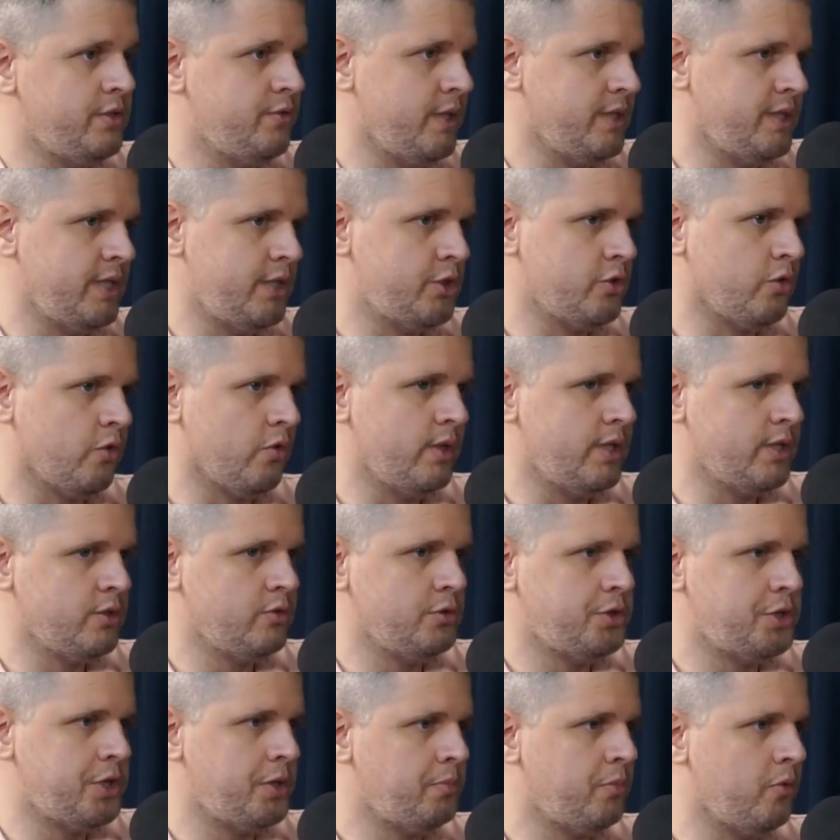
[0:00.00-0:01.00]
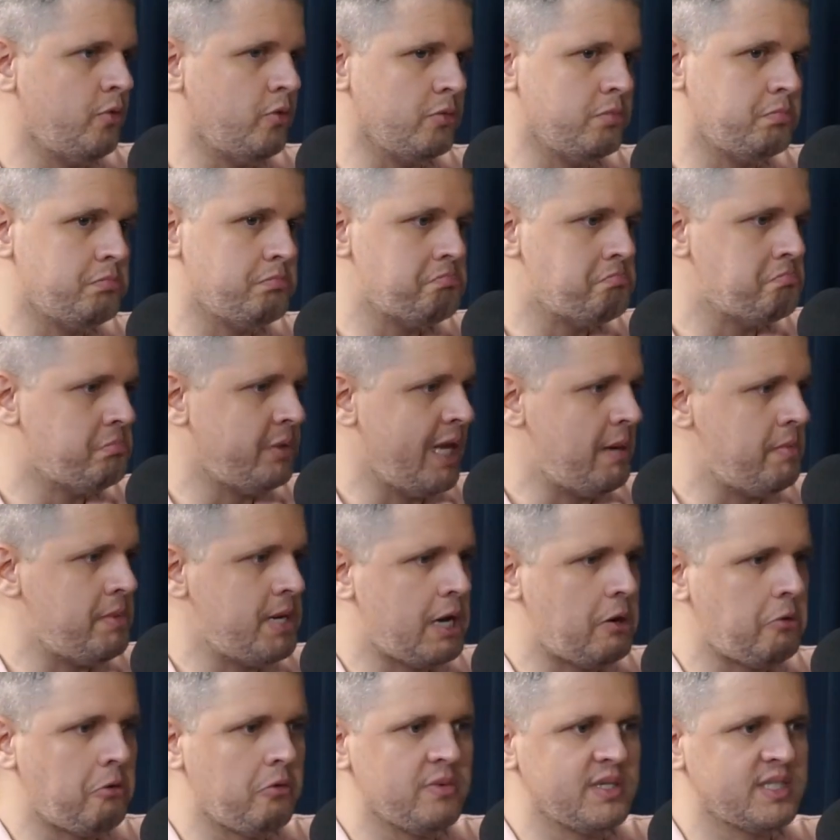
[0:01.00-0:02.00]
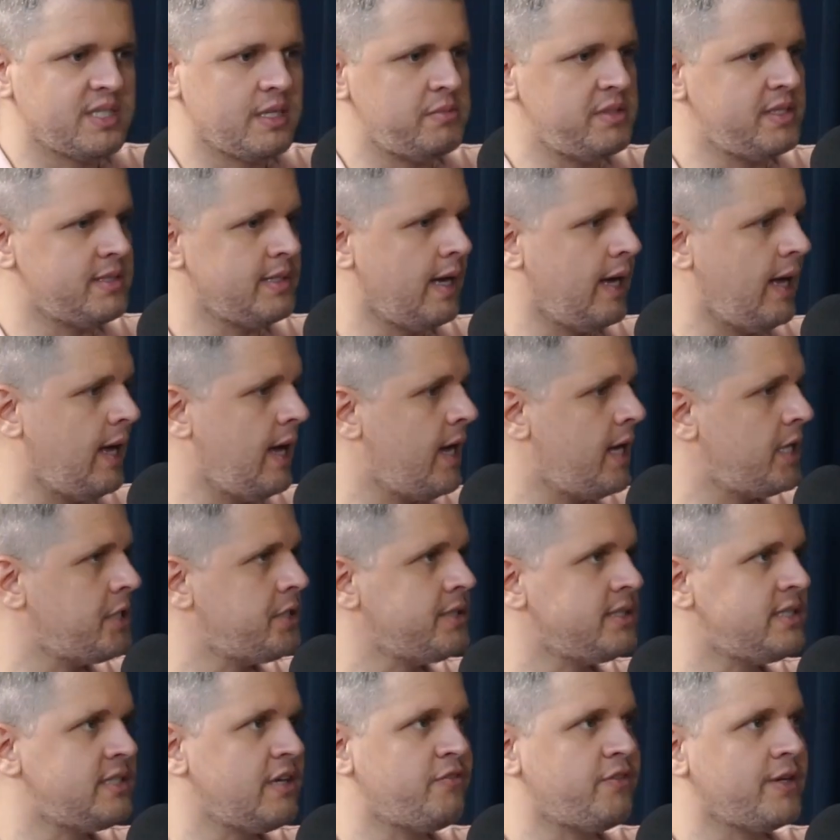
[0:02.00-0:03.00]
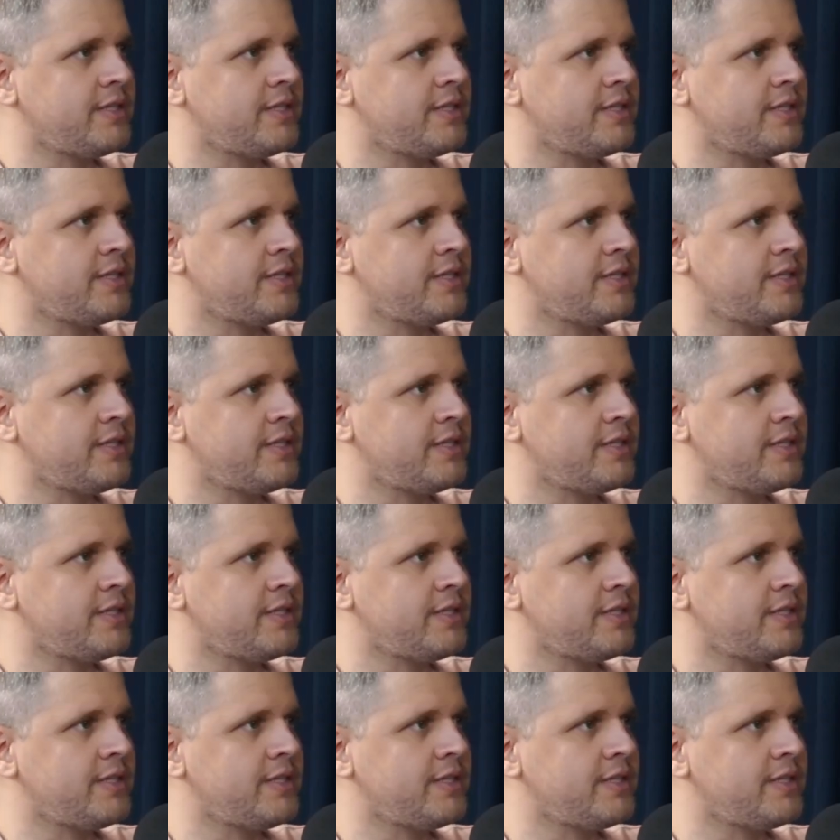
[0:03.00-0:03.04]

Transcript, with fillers: vezes, fazer escolhas do tipo terminar algumas amizades,